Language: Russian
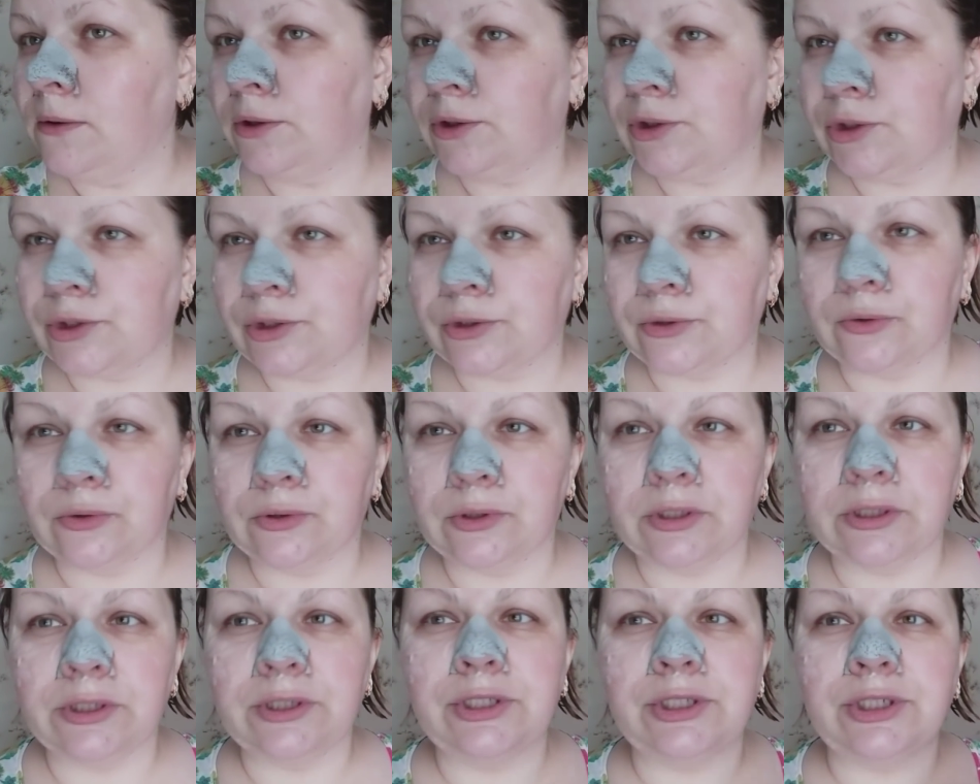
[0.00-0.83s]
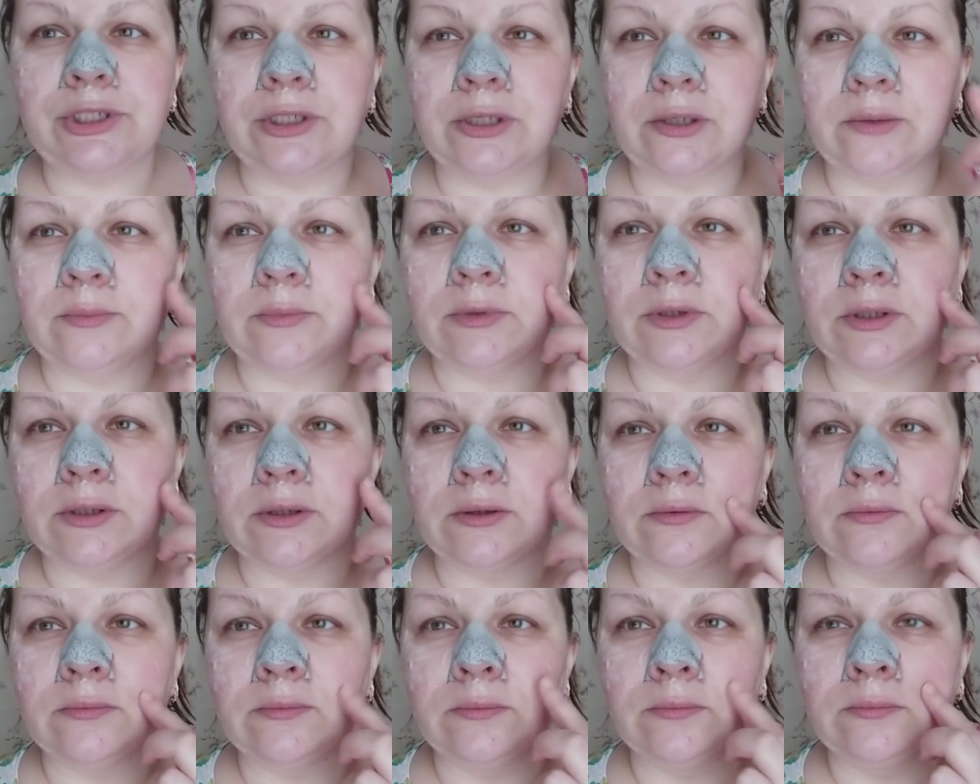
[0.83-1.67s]
Что-то с
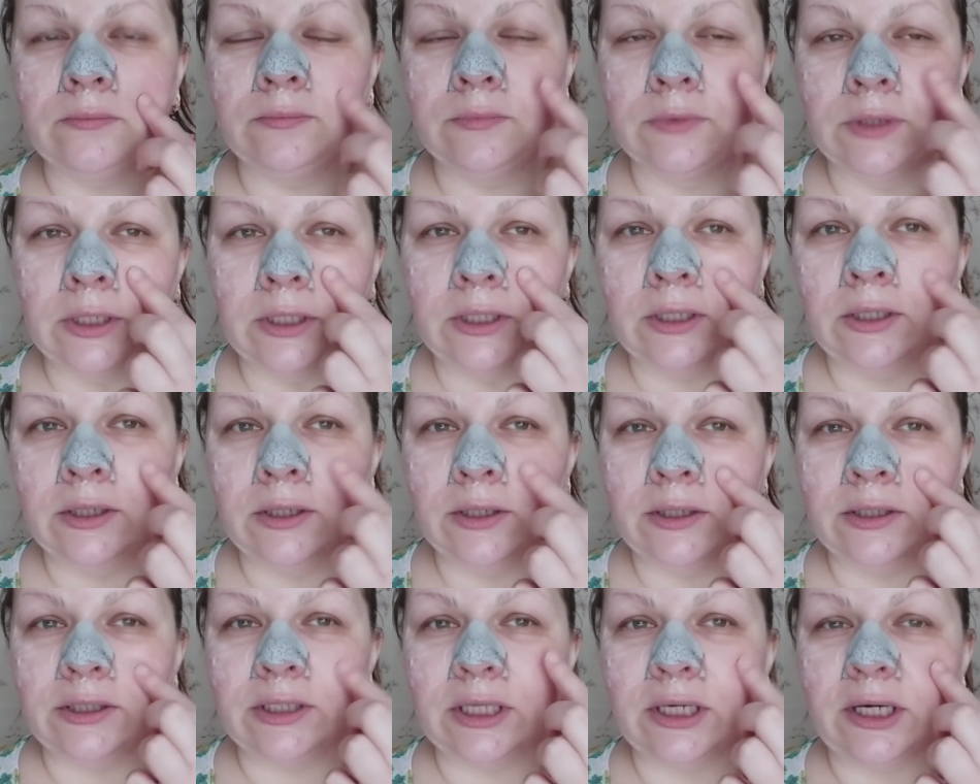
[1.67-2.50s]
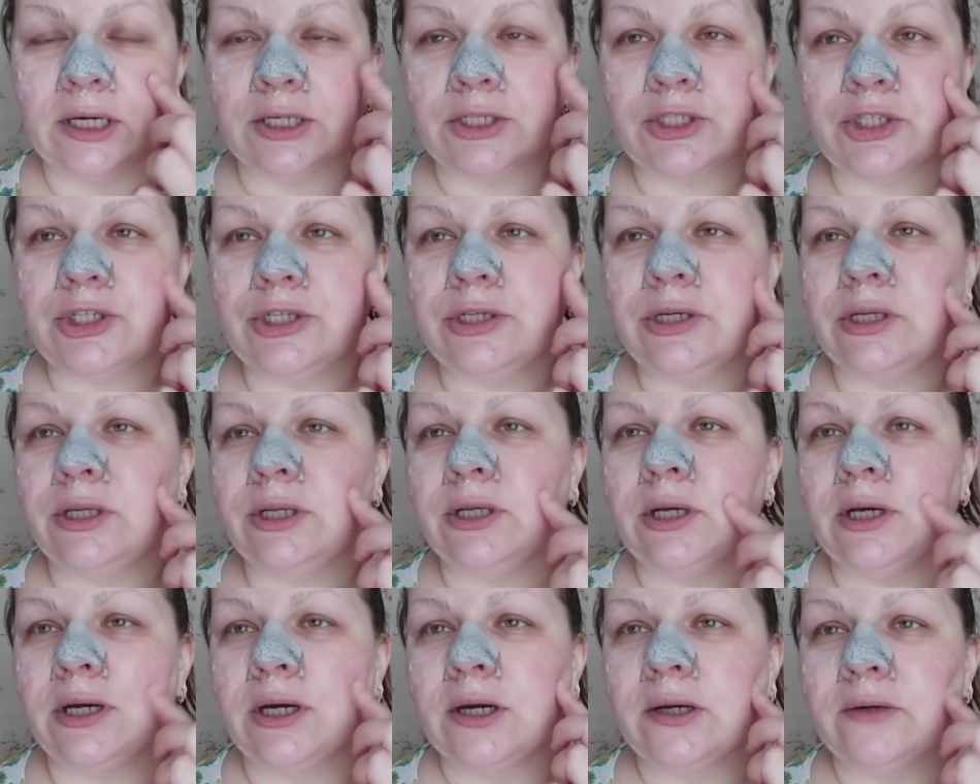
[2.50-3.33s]
чем-то. Такая
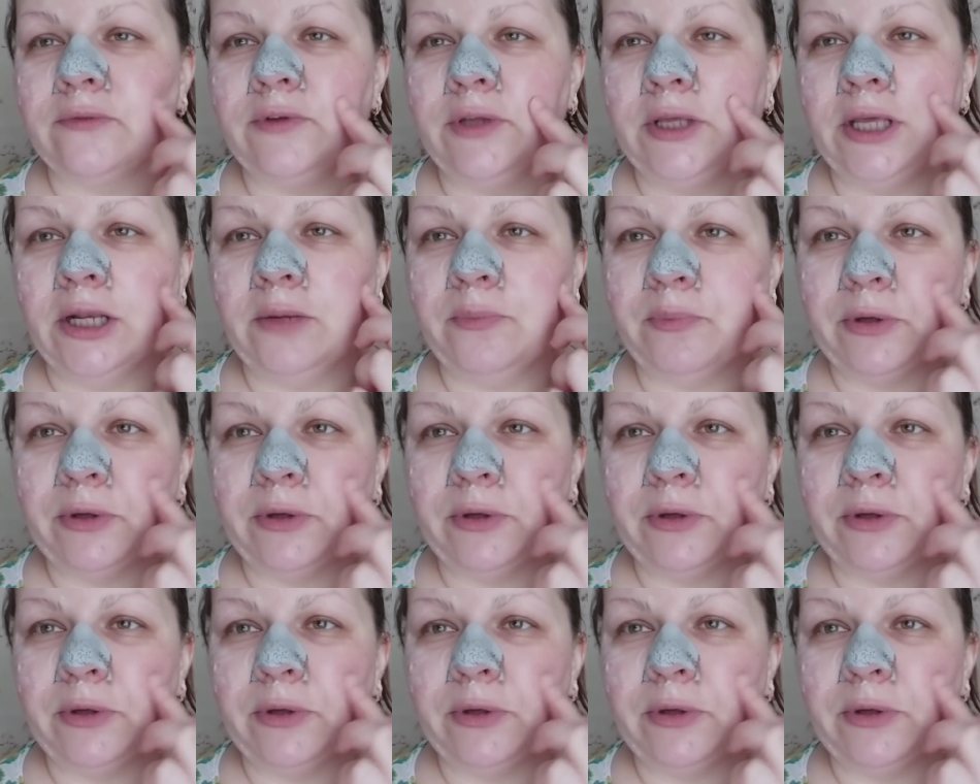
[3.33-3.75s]
жирненькая в гель